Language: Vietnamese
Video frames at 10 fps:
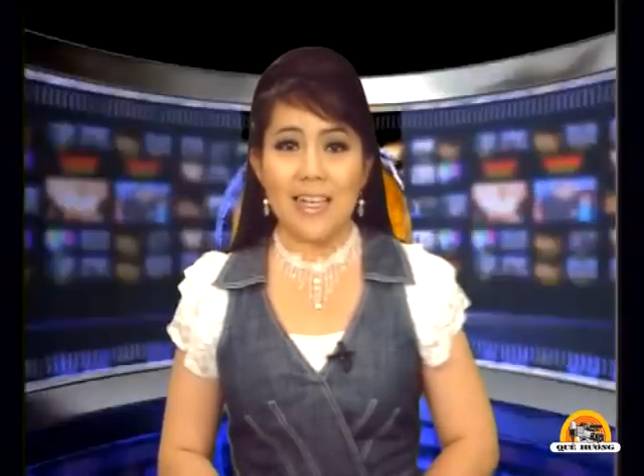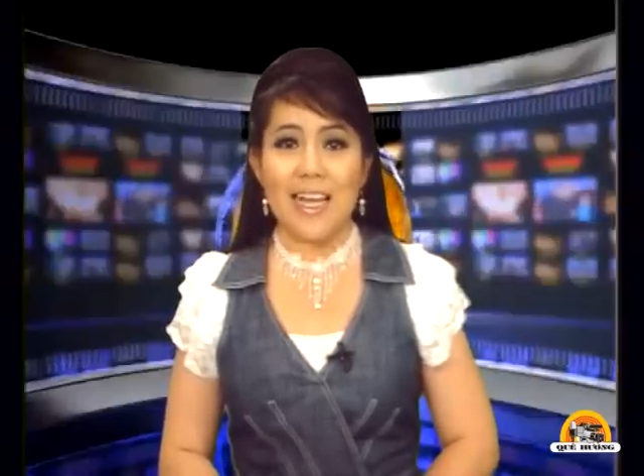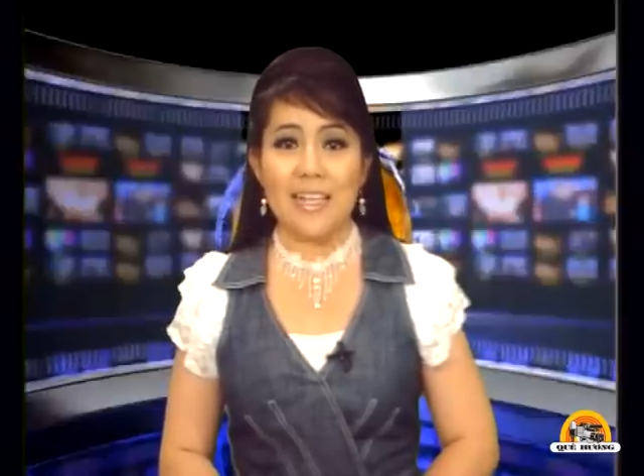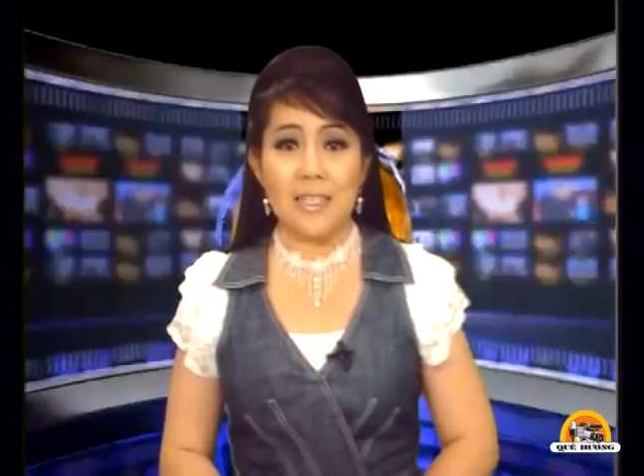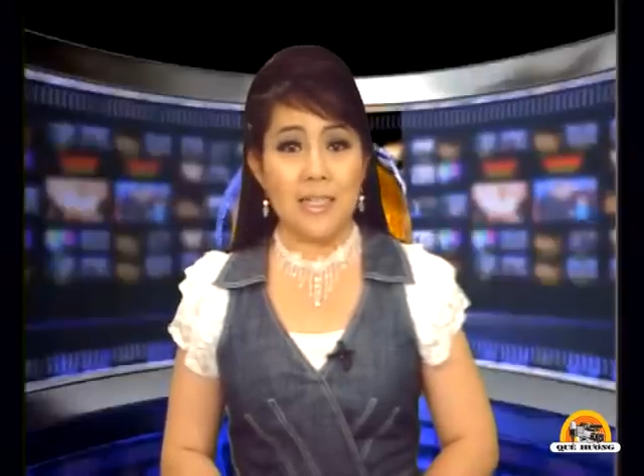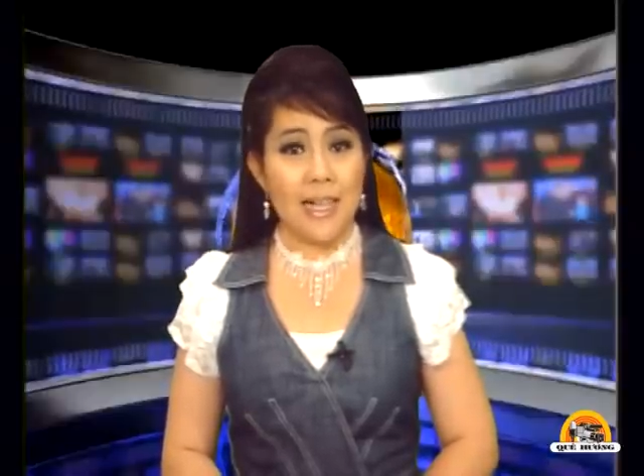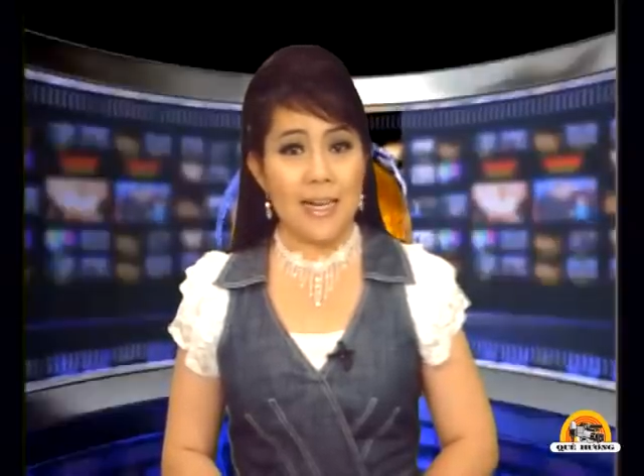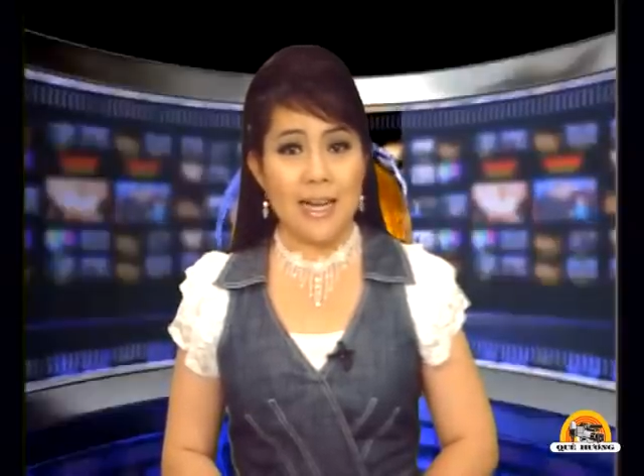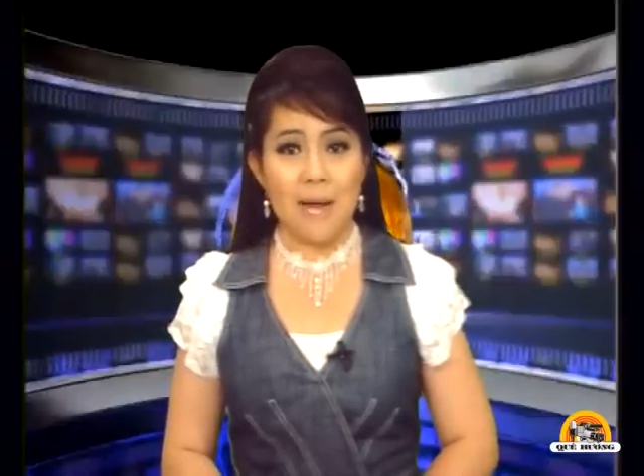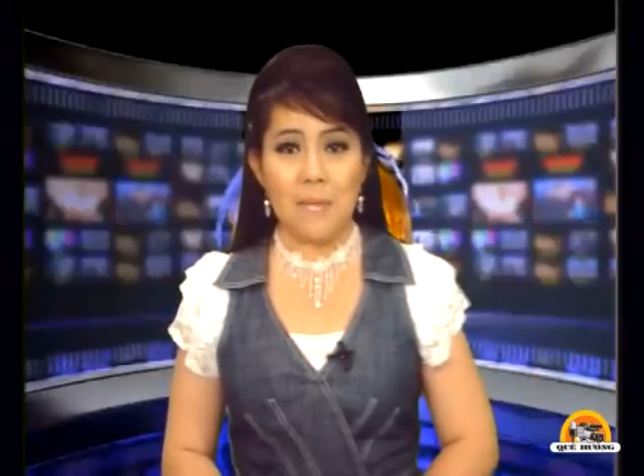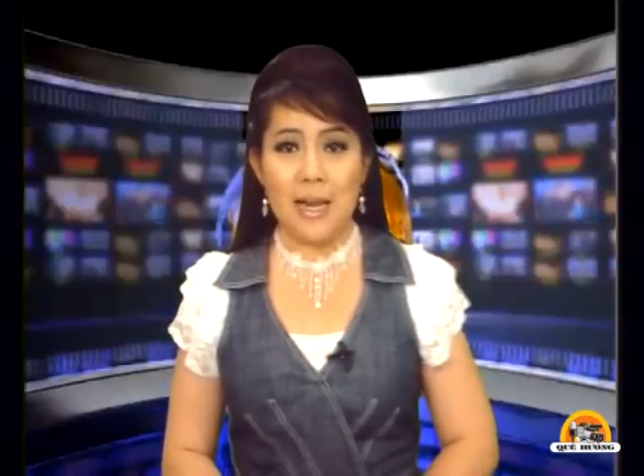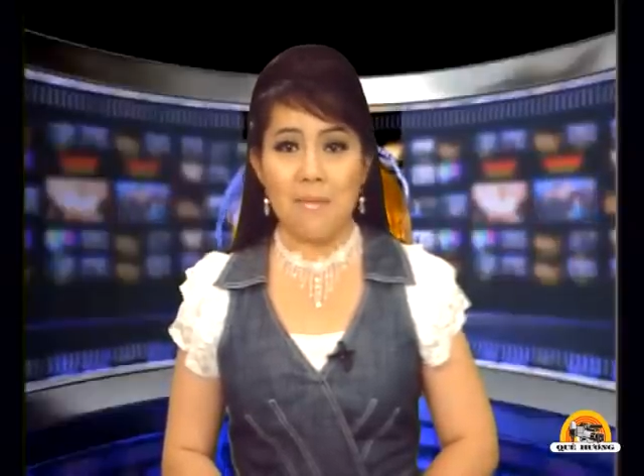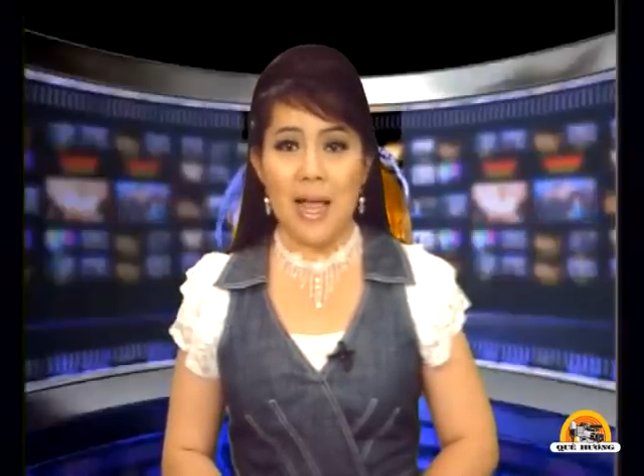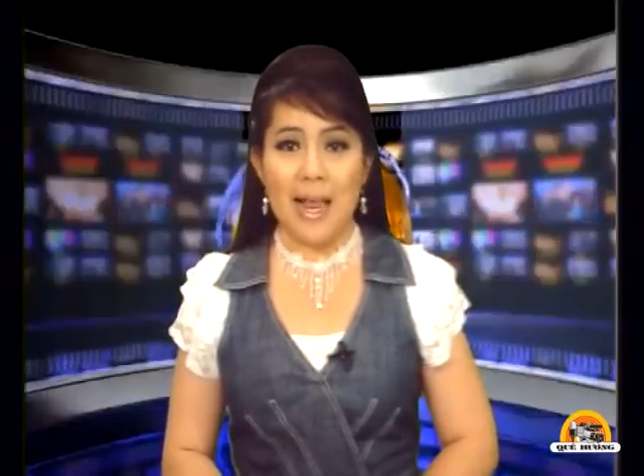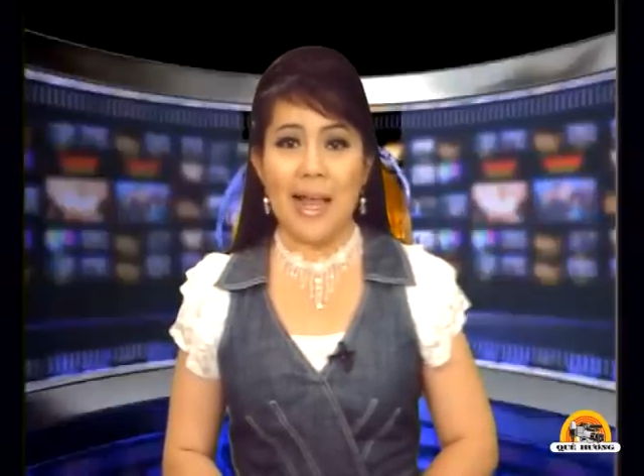ngày 9 tháng 5
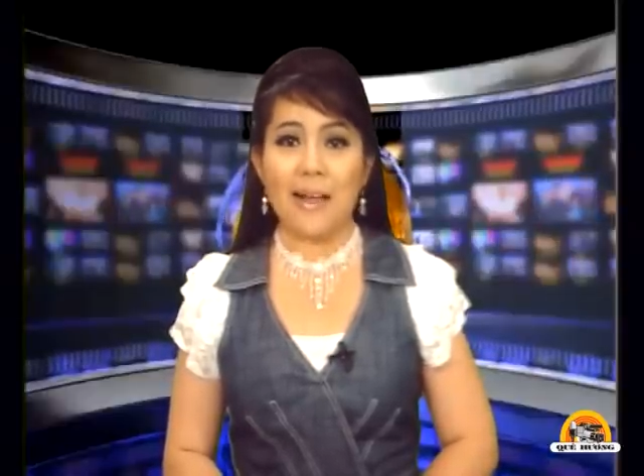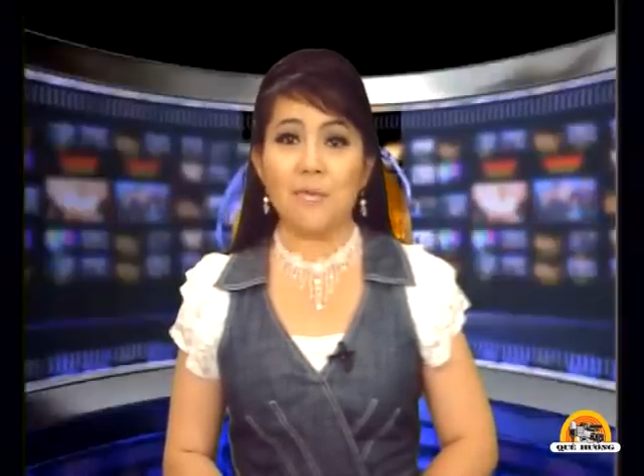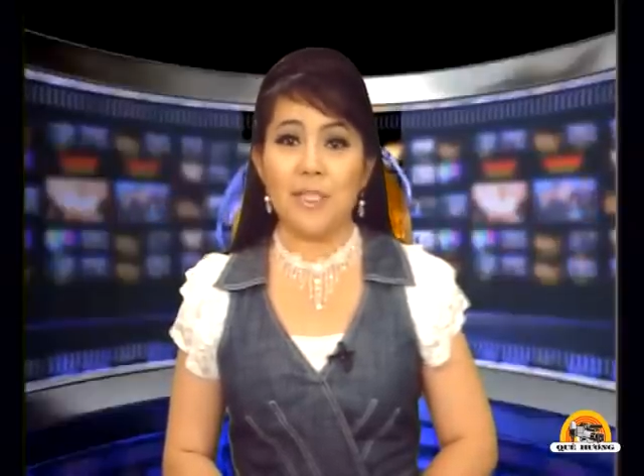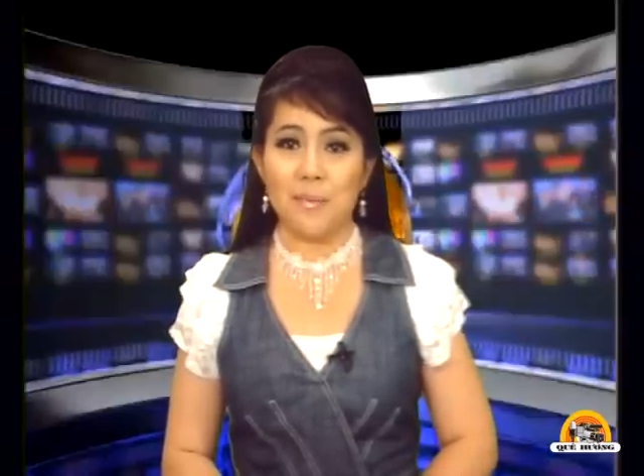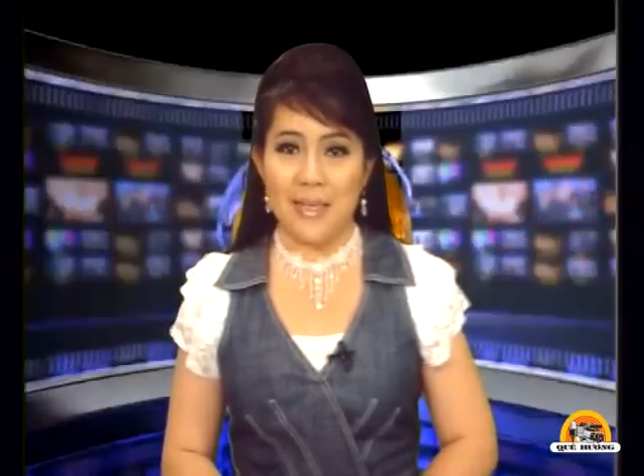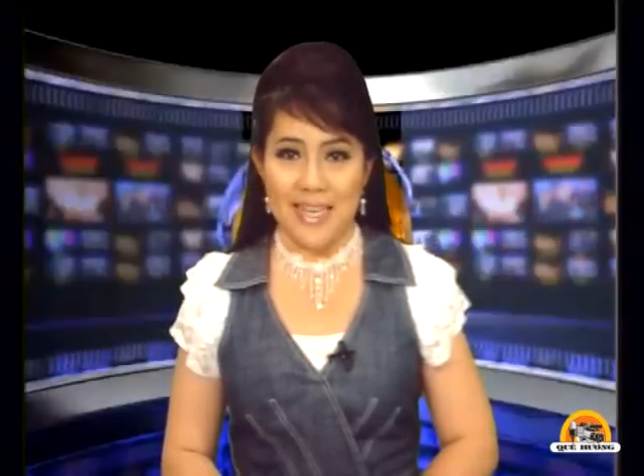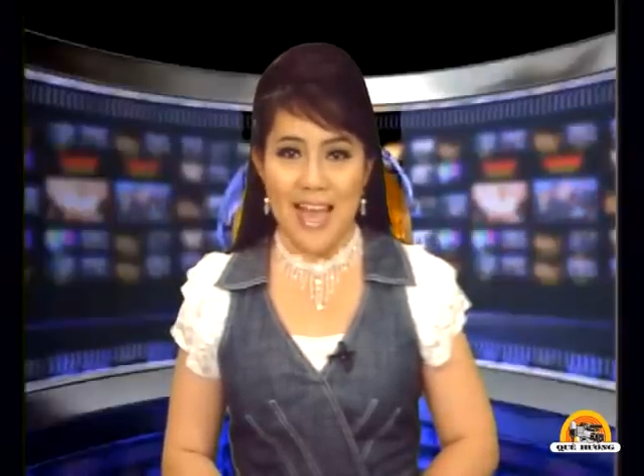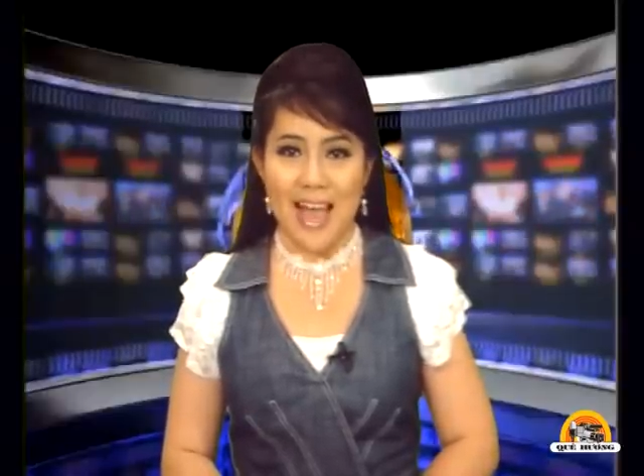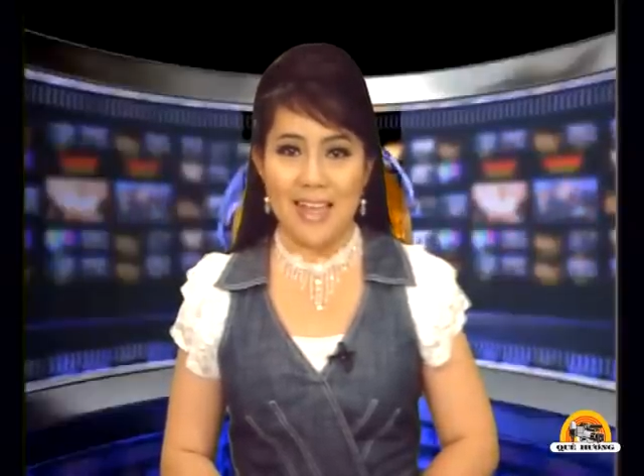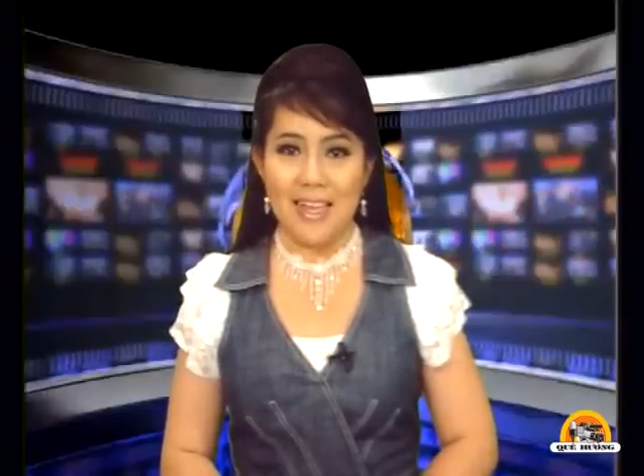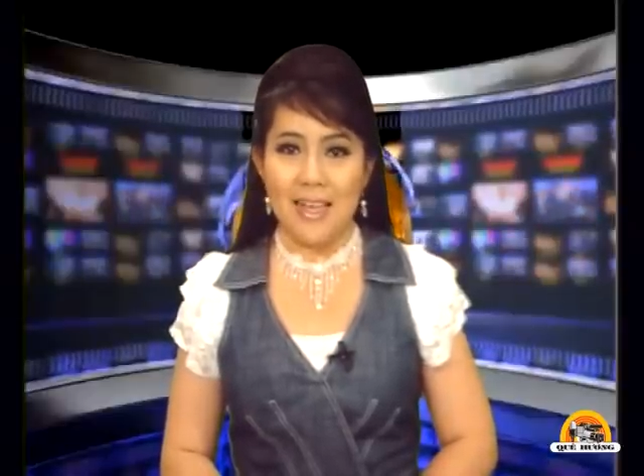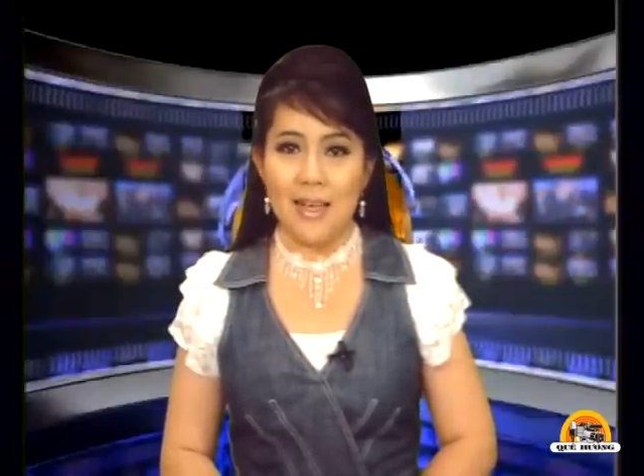năm 2012,